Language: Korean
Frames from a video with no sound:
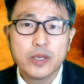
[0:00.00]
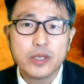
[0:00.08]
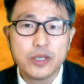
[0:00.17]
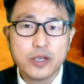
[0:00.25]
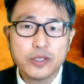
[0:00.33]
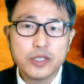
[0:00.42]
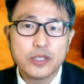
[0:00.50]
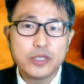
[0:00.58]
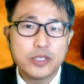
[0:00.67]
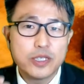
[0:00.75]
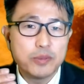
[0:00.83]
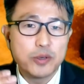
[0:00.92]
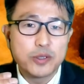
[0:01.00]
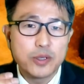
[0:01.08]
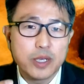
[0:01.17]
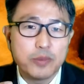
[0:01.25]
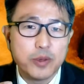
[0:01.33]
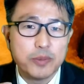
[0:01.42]
이어지는
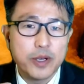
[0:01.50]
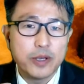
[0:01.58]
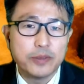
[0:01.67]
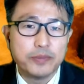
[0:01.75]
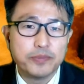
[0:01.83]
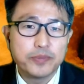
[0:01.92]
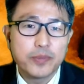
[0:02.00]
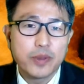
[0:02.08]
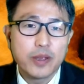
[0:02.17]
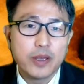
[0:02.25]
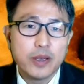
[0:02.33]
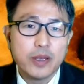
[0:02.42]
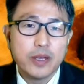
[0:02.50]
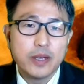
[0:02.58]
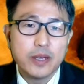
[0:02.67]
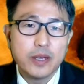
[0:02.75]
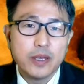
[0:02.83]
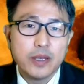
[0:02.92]
15절에 보면
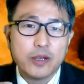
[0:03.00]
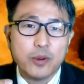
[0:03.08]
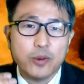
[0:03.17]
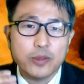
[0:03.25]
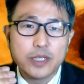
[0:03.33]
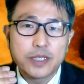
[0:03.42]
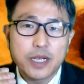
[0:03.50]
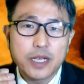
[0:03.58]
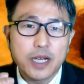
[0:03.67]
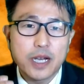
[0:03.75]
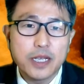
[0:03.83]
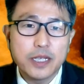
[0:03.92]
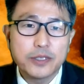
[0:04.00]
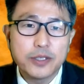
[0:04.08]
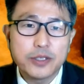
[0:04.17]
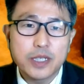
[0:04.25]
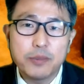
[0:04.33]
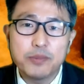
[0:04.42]
오직 사랑 안에서
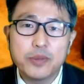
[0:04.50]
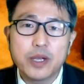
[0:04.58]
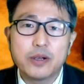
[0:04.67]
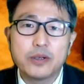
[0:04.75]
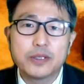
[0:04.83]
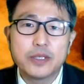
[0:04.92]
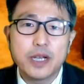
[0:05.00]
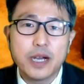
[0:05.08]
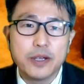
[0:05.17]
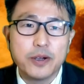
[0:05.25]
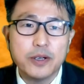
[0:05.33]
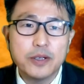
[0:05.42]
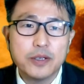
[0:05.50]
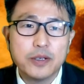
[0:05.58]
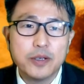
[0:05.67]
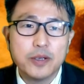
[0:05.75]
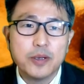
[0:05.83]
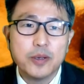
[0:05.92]
참된 것을 하여
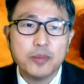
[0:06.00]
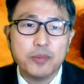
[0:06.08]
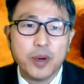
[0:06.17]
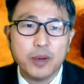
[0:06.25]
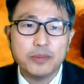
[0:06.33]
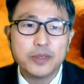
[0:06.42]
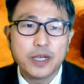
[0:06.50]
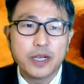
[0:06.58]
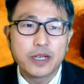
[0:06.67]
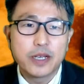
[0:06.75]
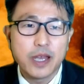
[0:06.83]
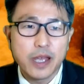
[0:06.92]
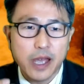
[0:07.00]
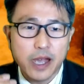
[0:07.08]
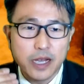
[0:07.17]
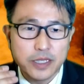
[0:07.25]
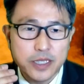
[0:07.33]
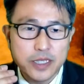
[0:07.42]
범사
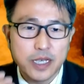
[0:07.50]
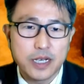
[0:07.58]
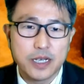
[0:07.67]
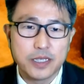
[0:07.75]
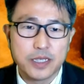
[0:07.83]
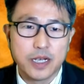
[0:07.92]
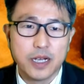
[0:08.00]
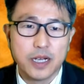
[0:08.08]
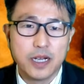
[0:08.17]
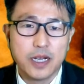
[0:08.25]
그에게까지 자랄지라.